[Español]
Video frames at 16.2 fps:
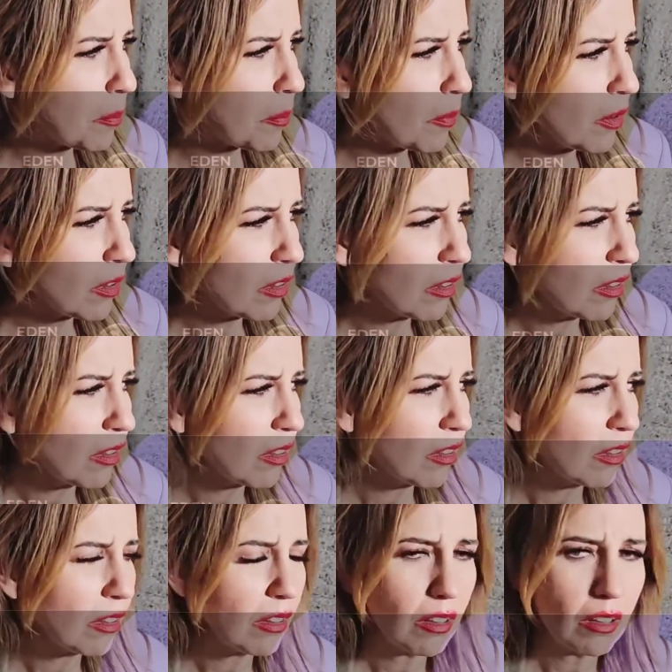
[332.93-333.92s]
ganador lo
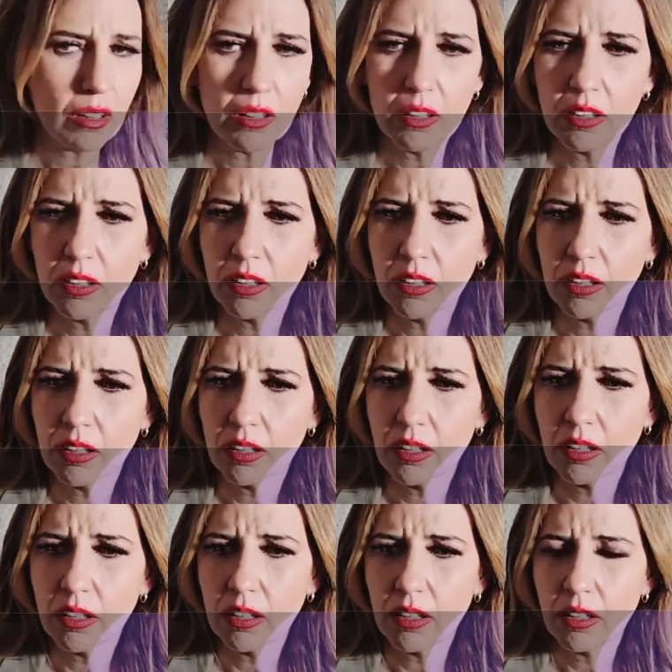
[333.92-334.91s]
da como por
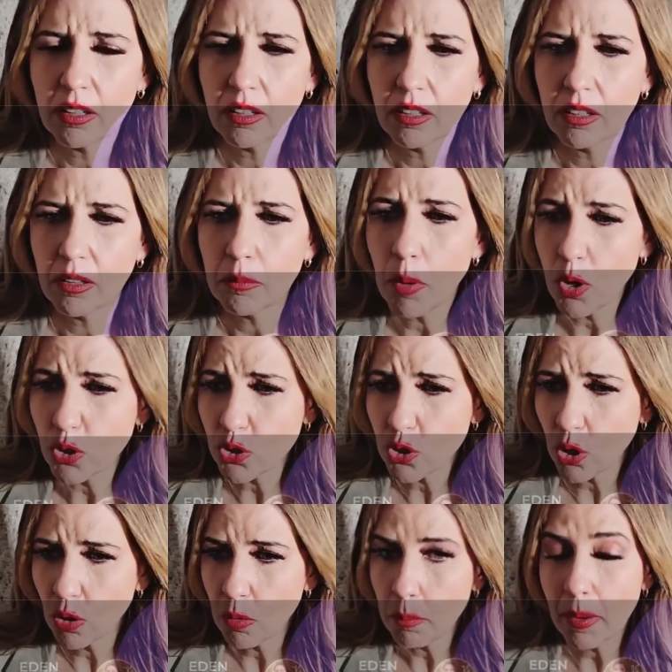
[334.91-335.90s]
ejemplo.
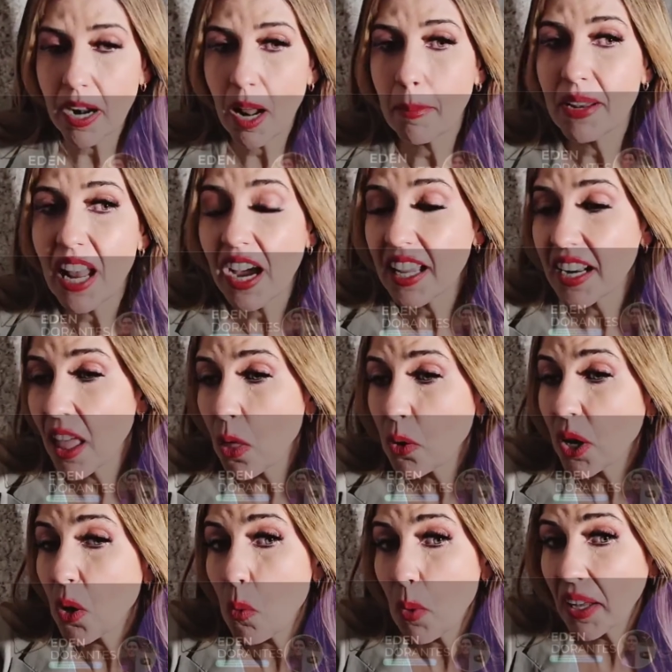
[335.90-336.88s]
Poncho, para mí la
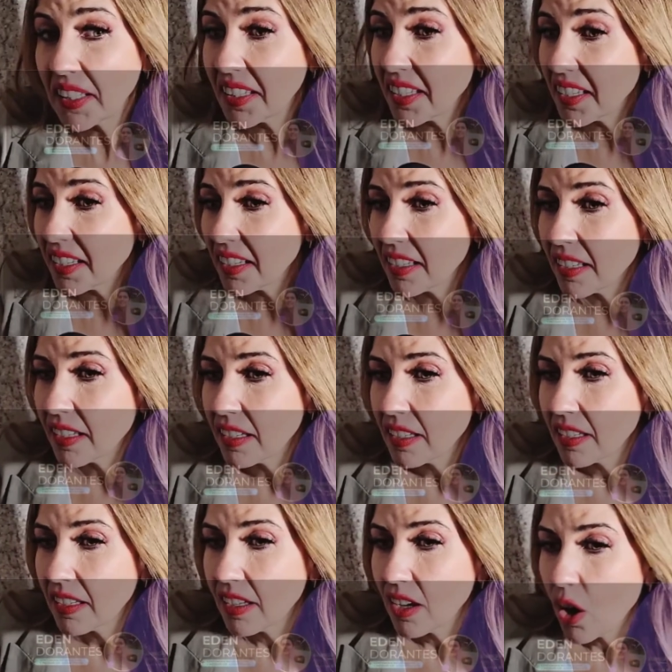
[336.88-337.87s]
ganadora es Wendy.
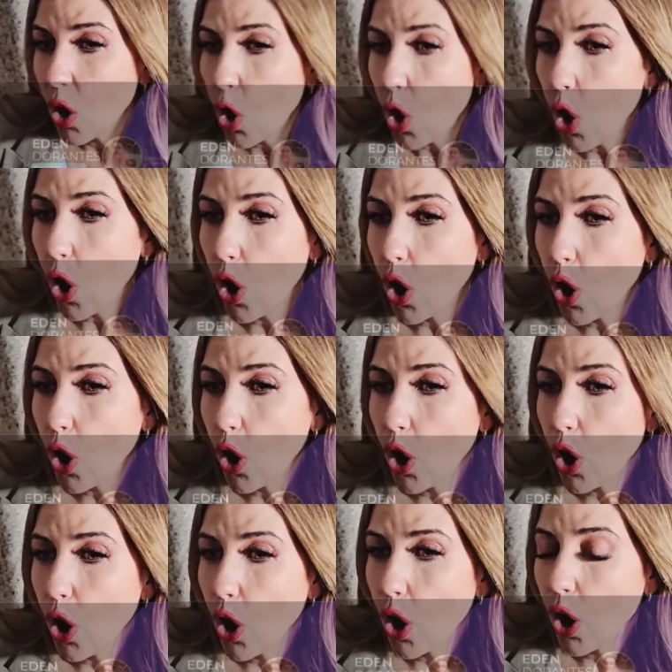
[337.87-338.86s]
Wendy, el
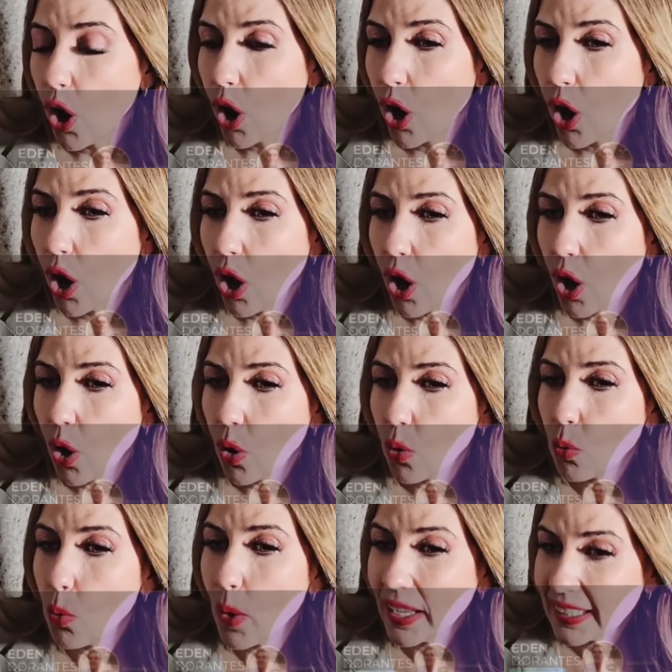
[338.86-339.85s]
parecer, se sale.
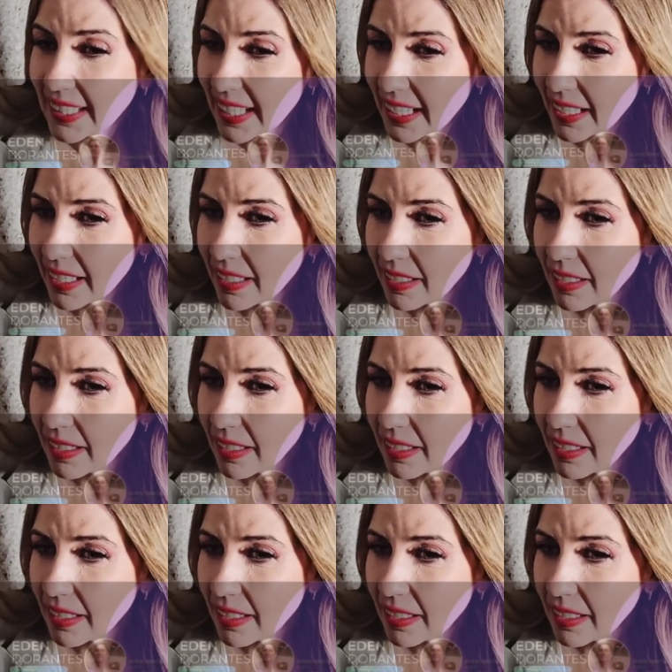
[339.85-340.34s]
Wendy.